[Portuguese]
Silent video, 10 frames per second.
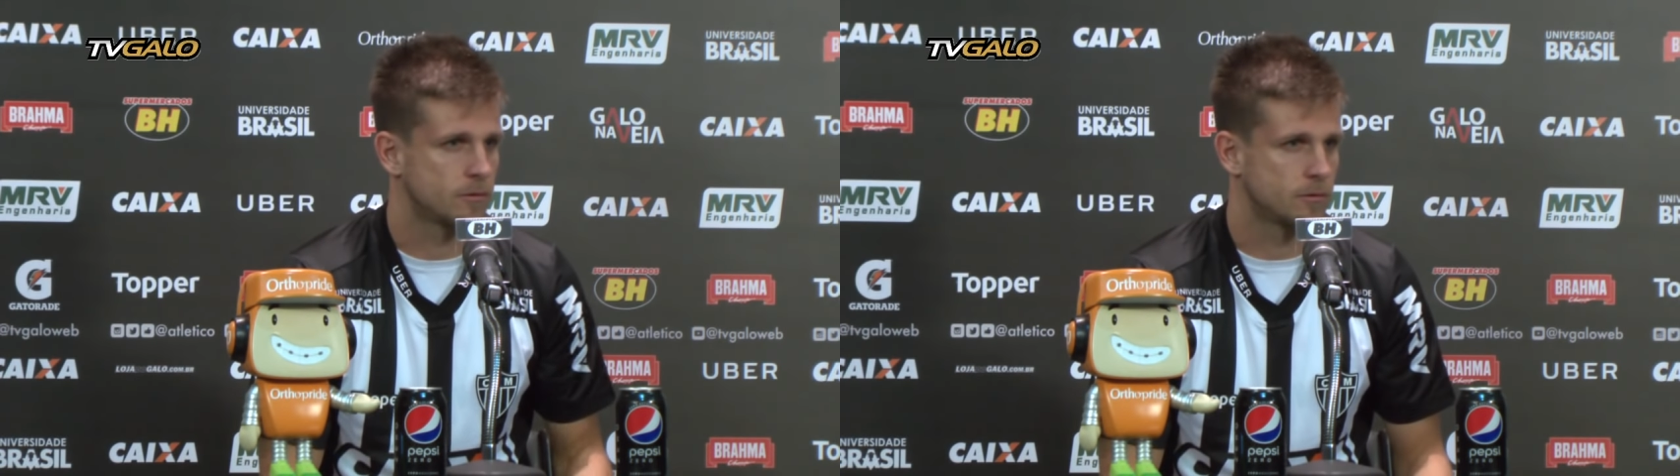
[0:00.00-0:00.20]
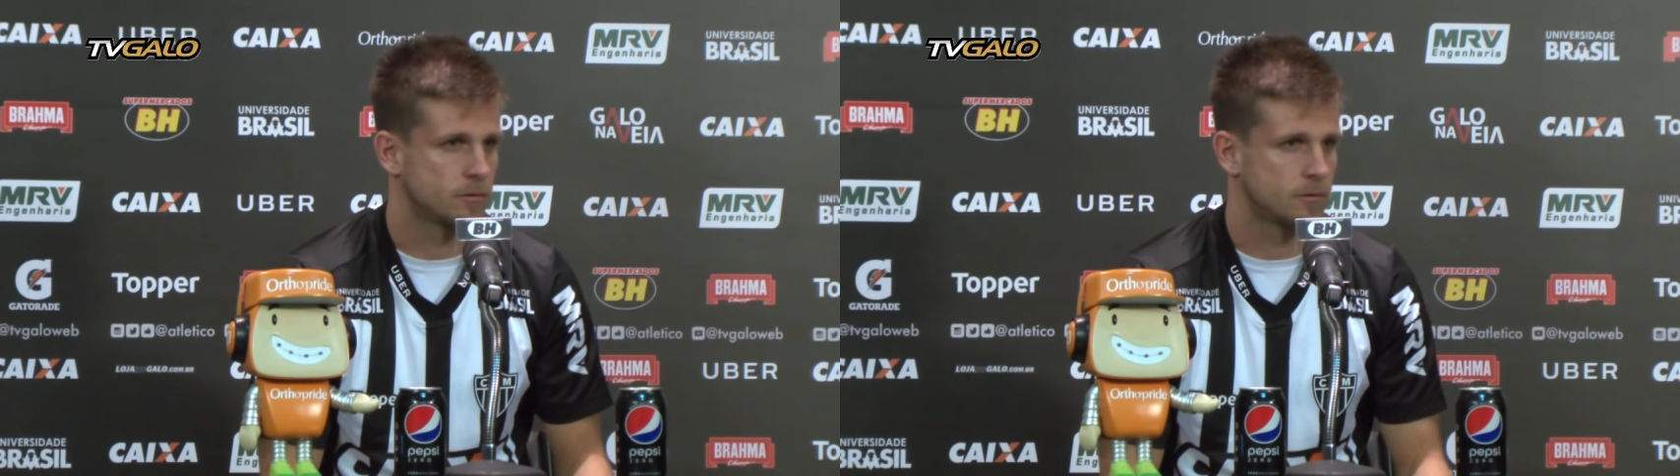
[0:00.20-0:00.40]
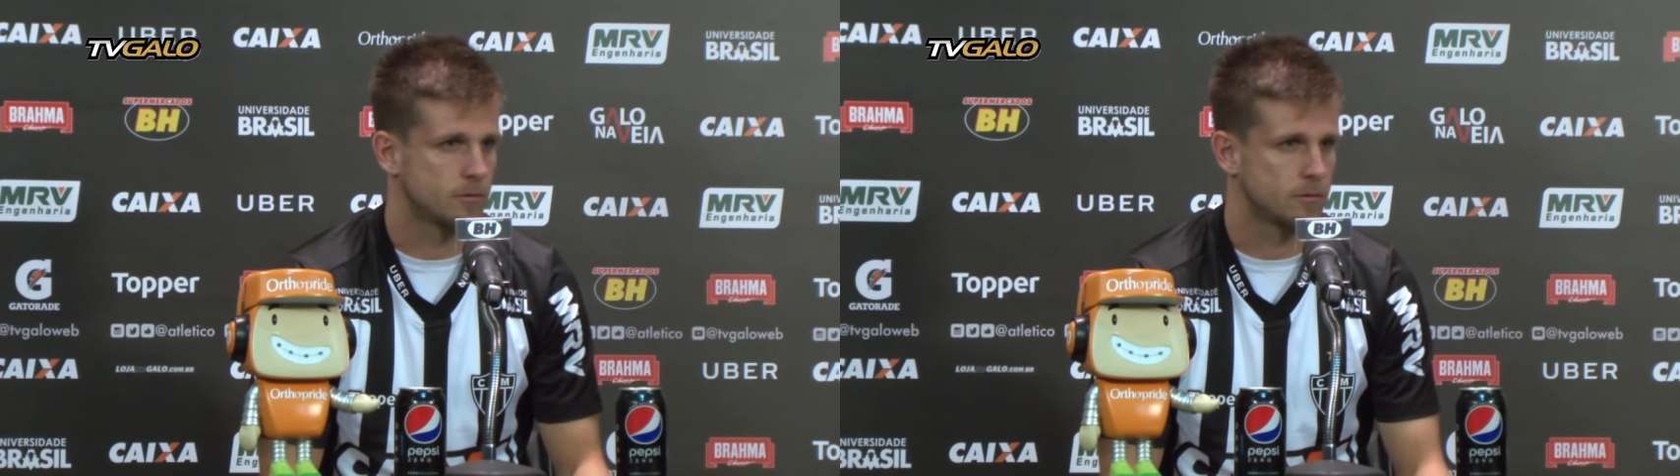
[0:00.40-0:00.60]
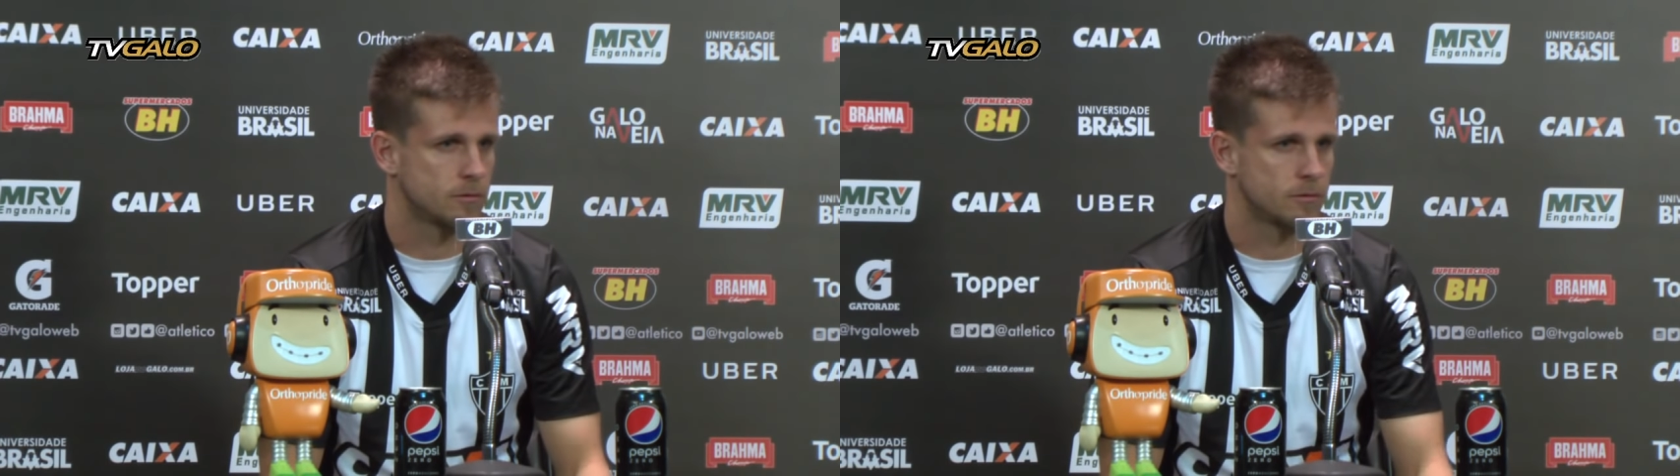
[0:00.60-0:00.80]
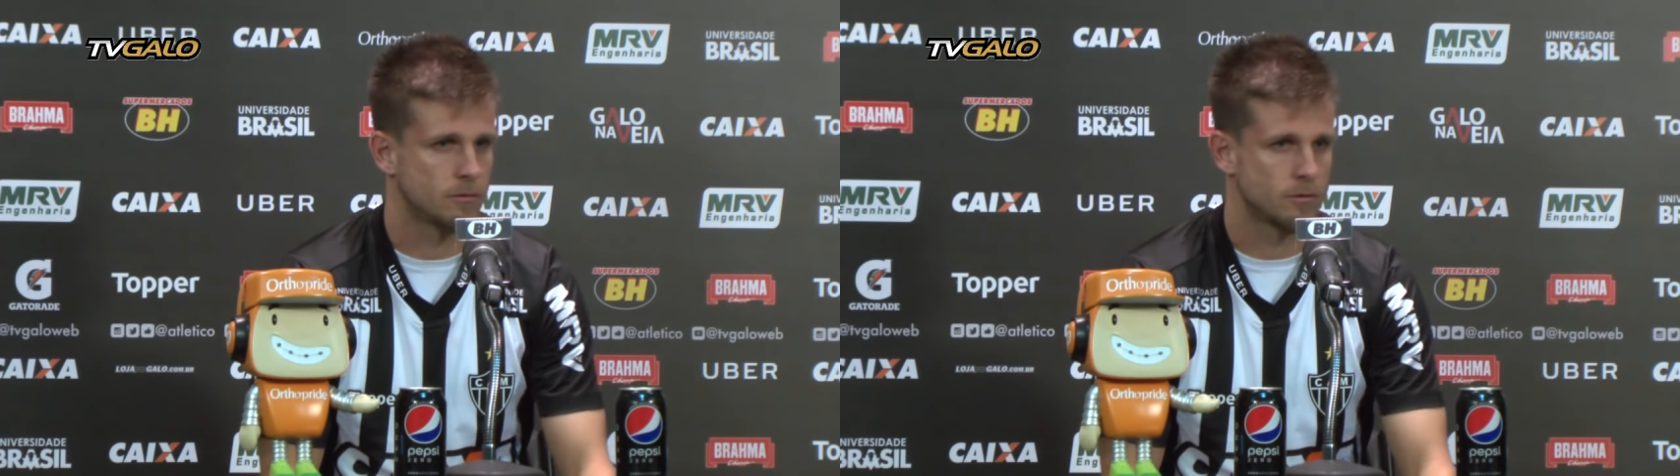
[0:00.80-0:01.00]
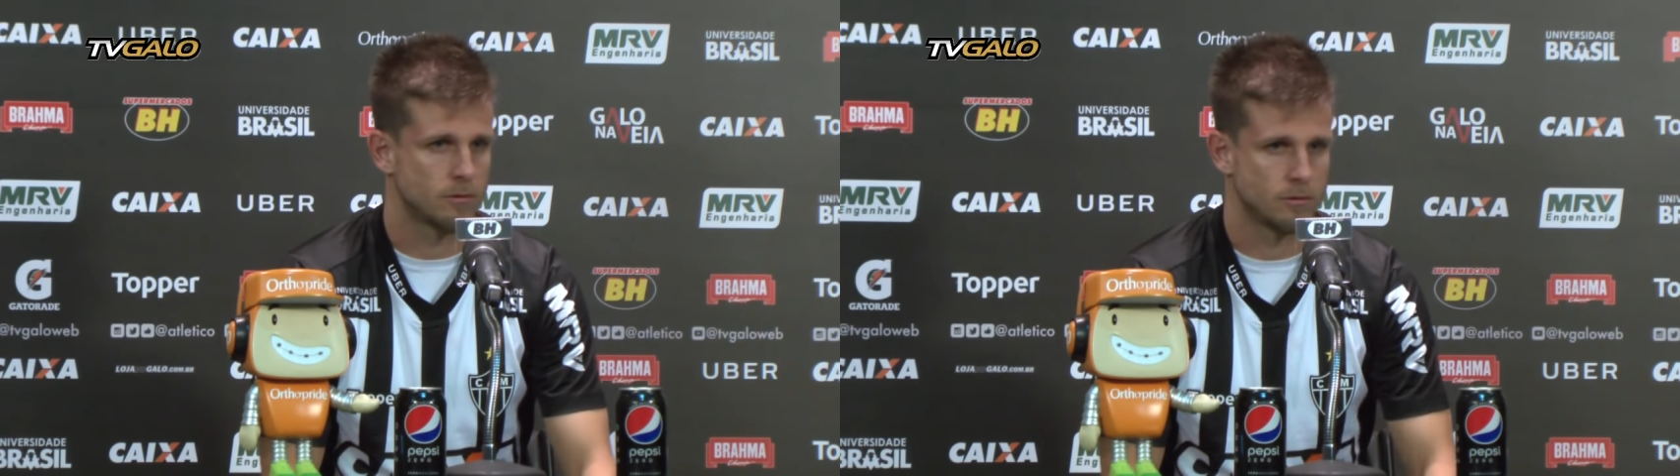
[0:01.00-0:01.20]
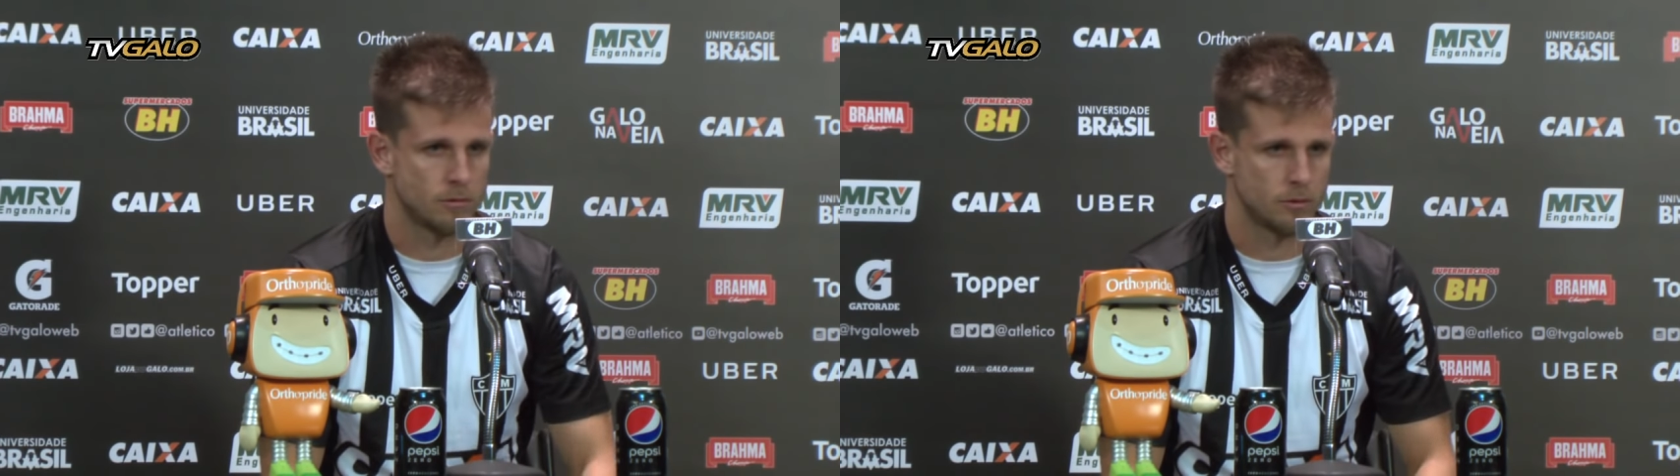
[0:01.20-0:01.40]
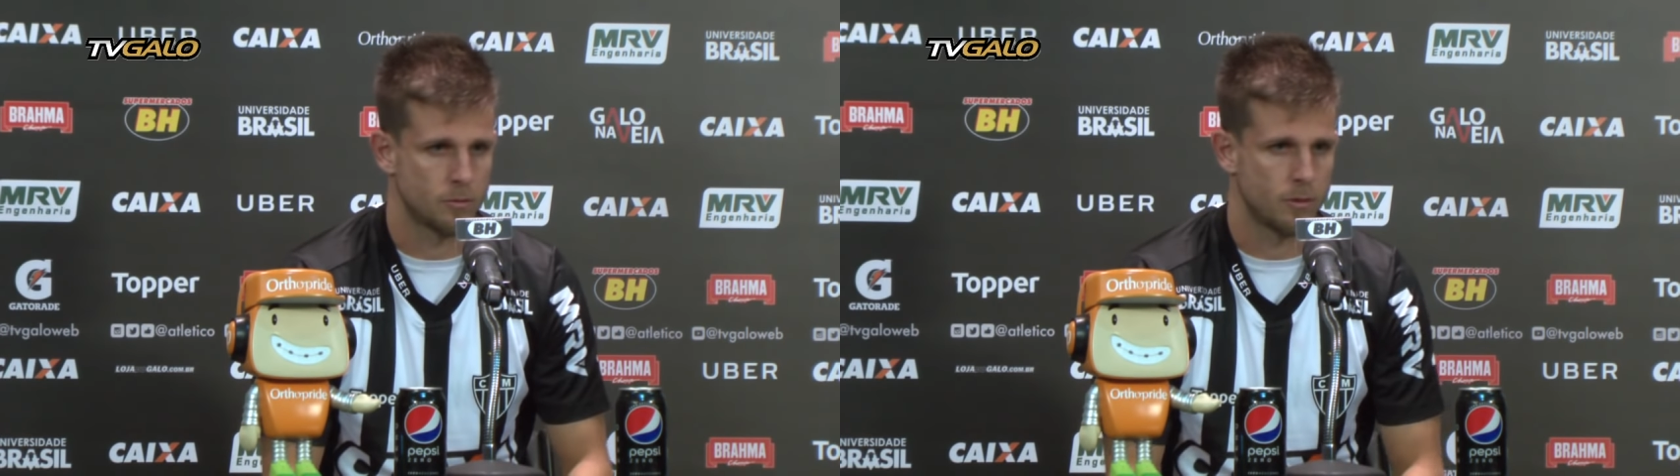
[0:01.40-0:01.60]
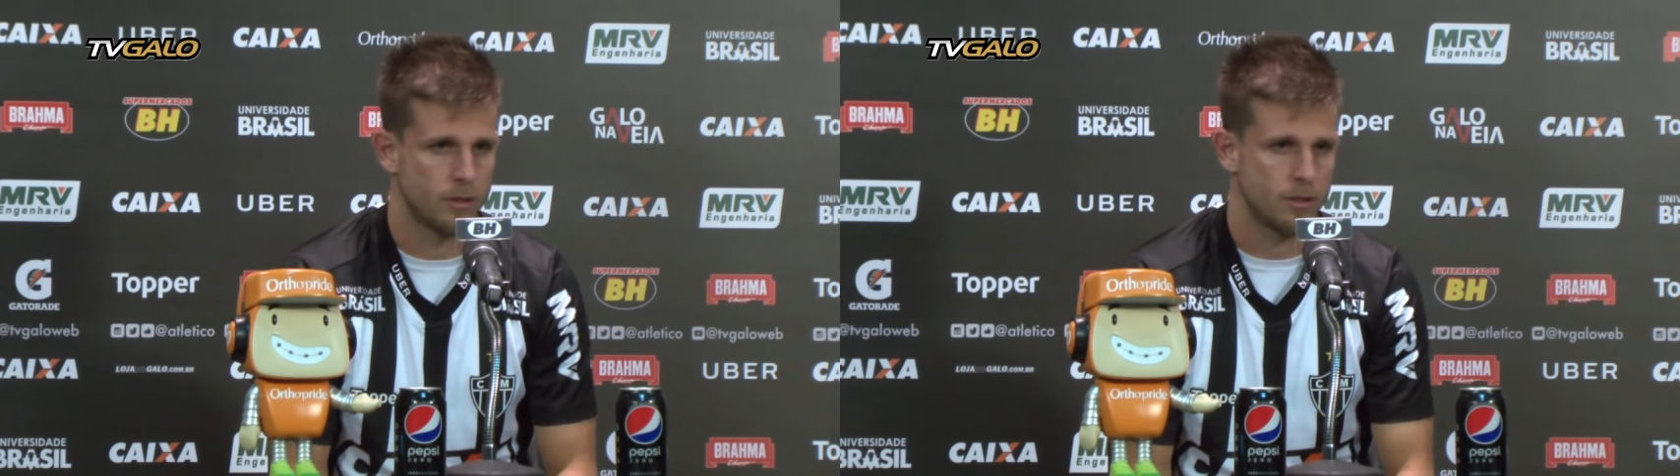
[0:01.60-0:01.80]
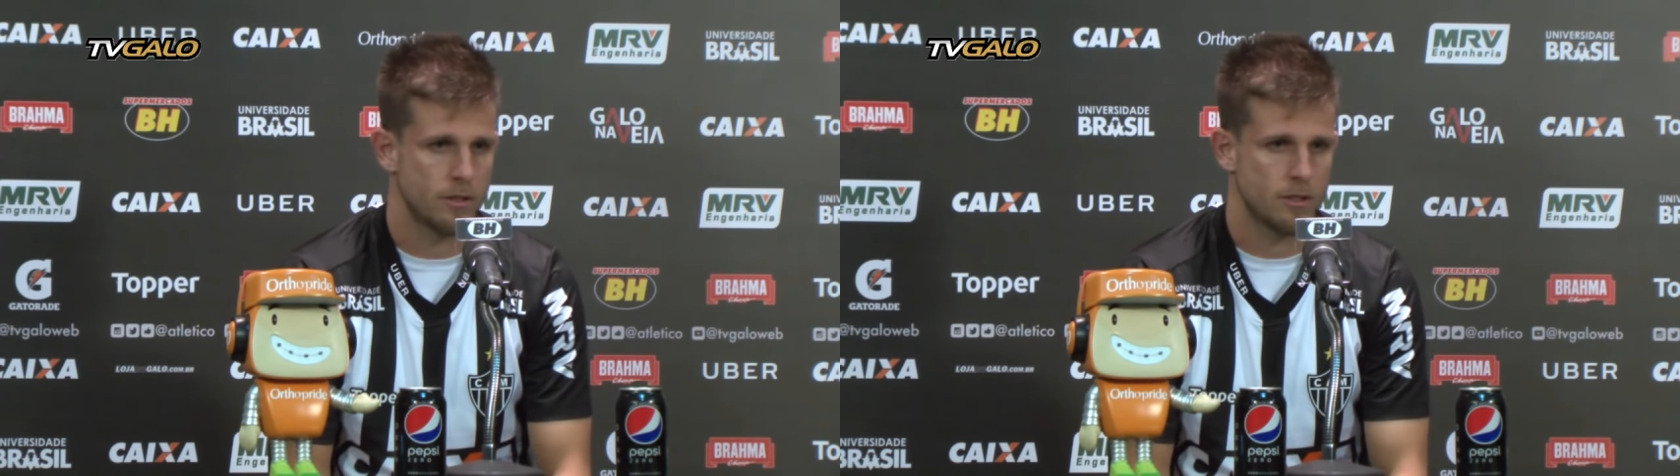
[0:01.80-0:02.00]
no, no, no
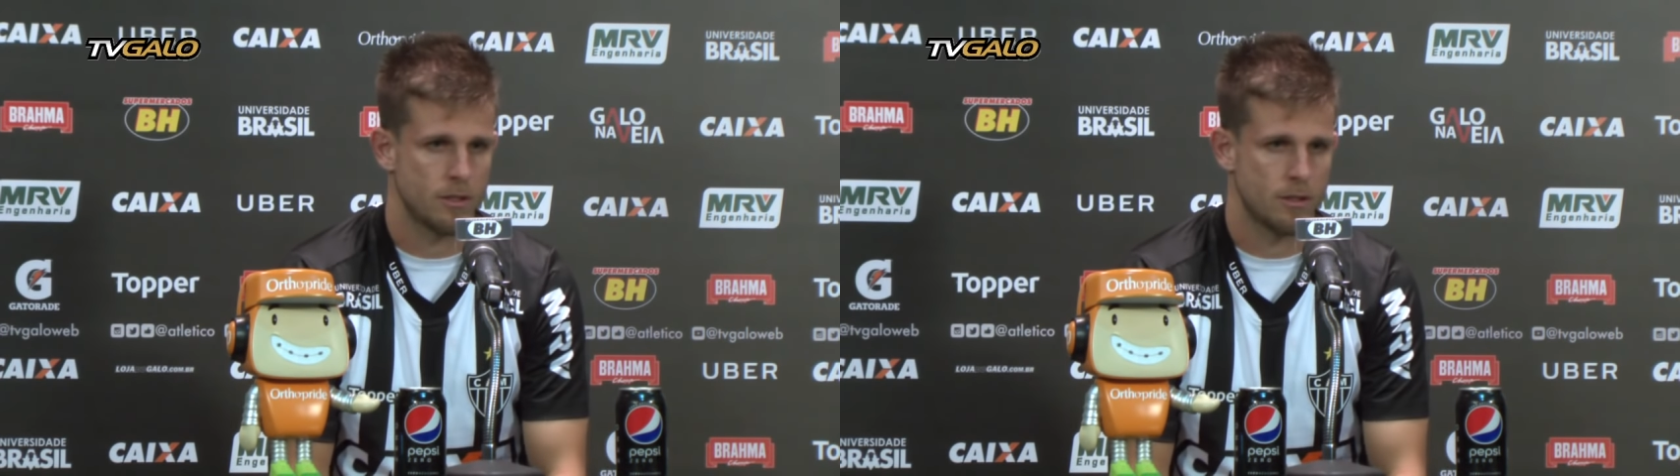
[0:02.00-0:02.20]
esporte,